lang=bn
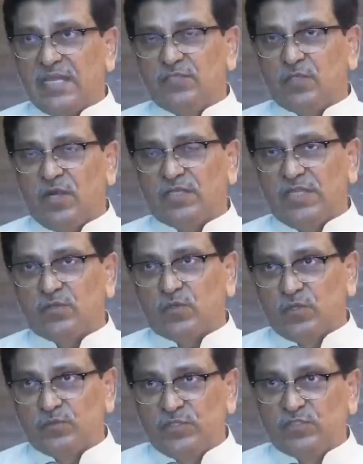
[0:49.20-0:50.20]
আর এই ধরনের
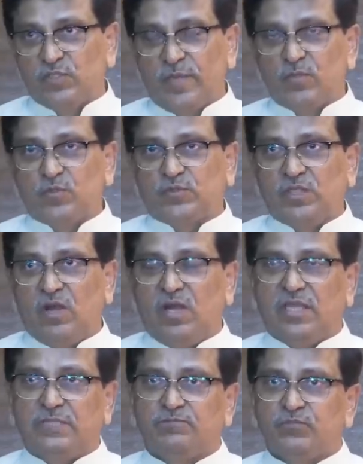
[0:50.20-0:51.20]
কোনো দ্বিতীয়বার উঠতে
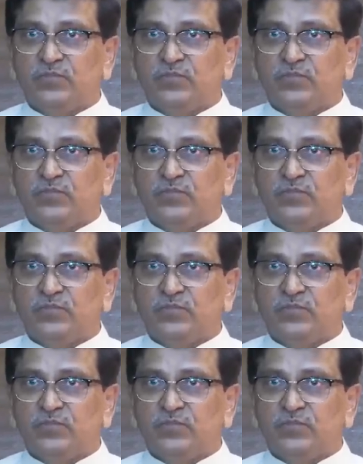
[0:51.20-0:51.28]
হয়